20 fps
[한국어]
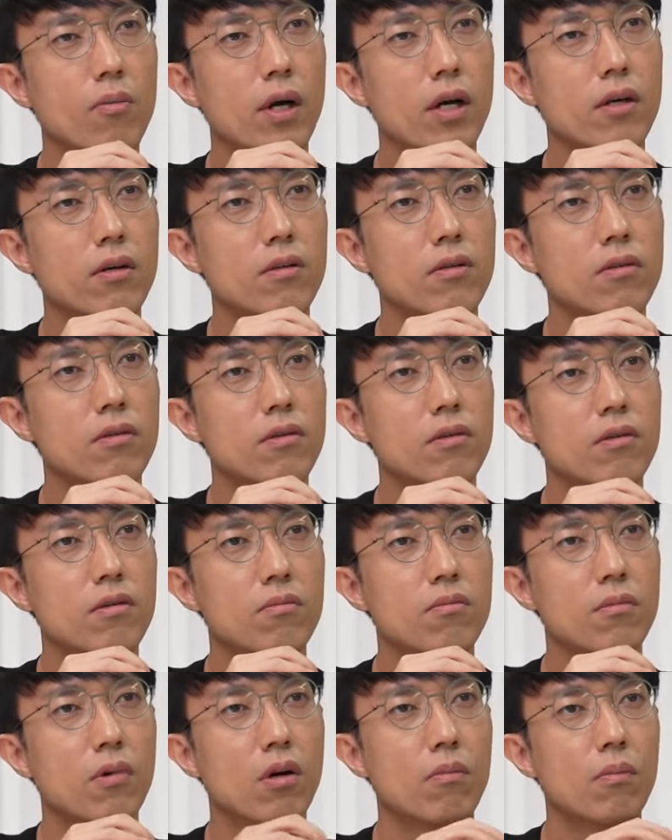음... 봐요.
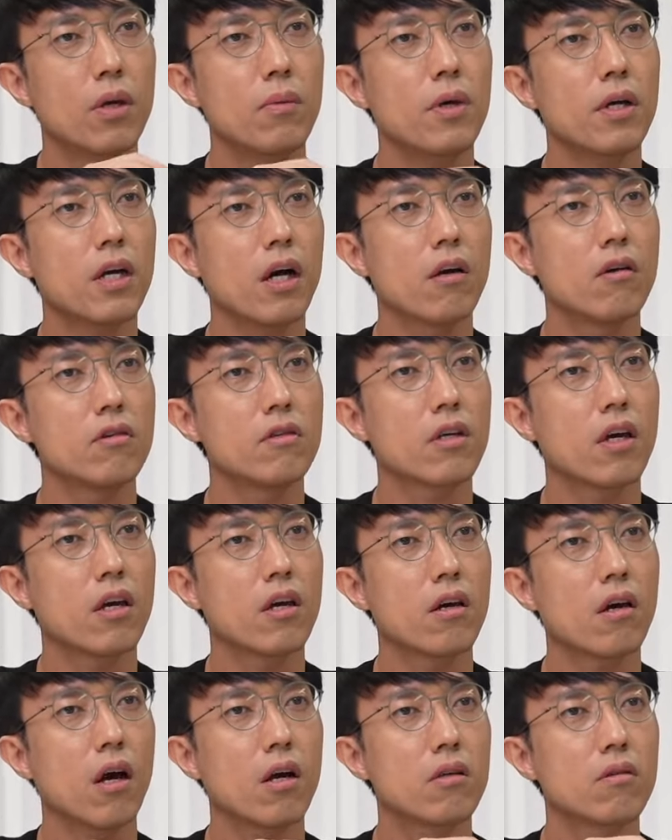뭐 매매
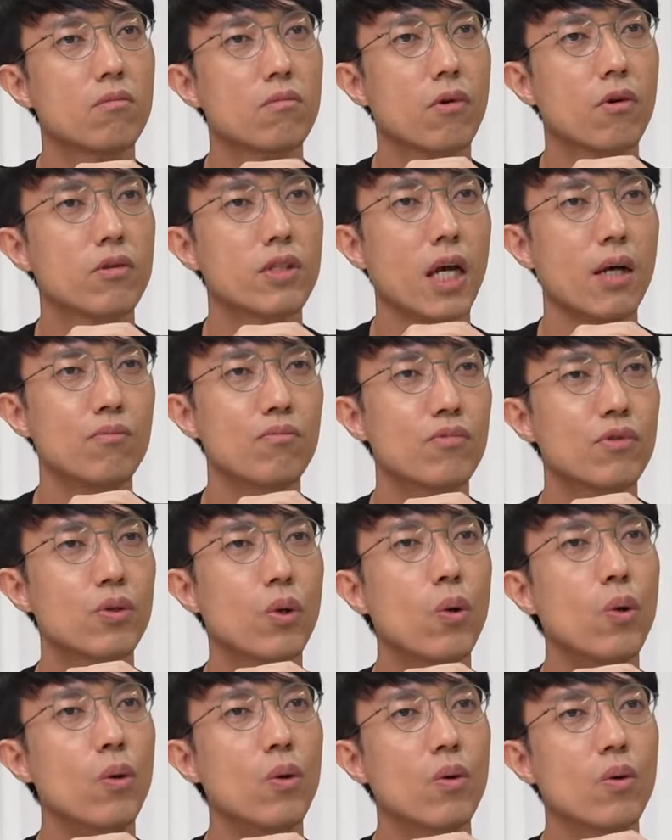가격의 한 뭐 삼
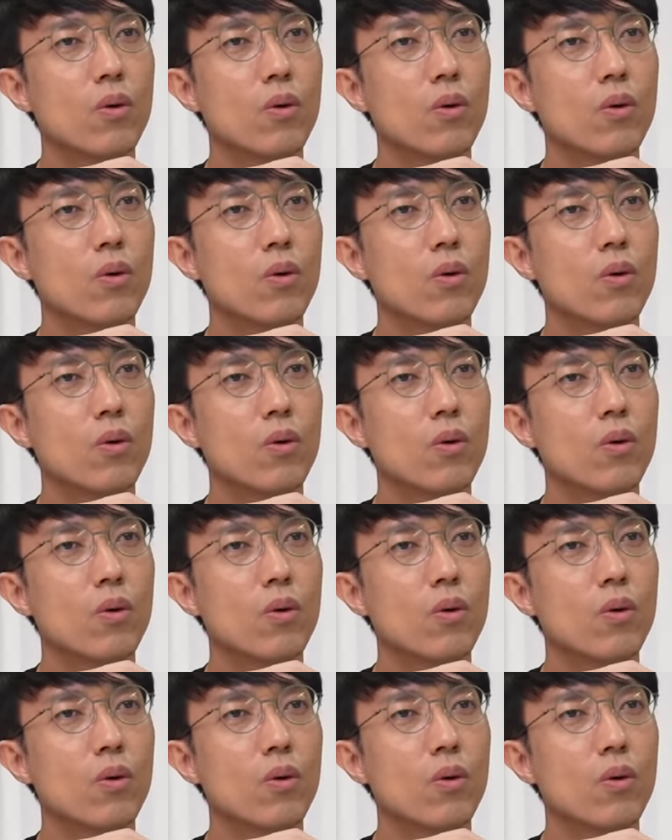퍼센트,